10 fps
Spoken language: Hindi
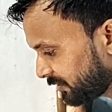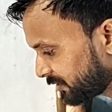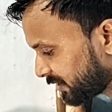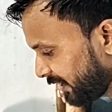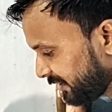
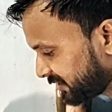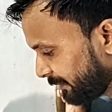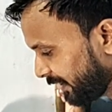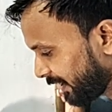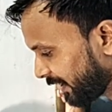इसका इस
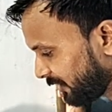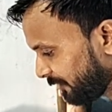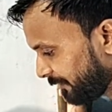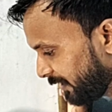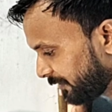समय एंगल
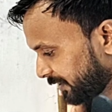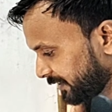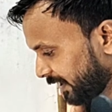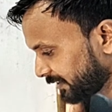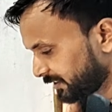ऑफ एलिवेशन
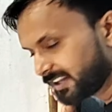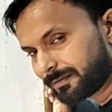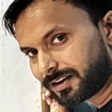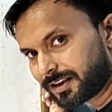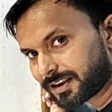यहाँ से थीटा
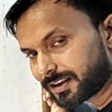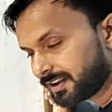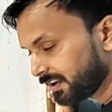बनना है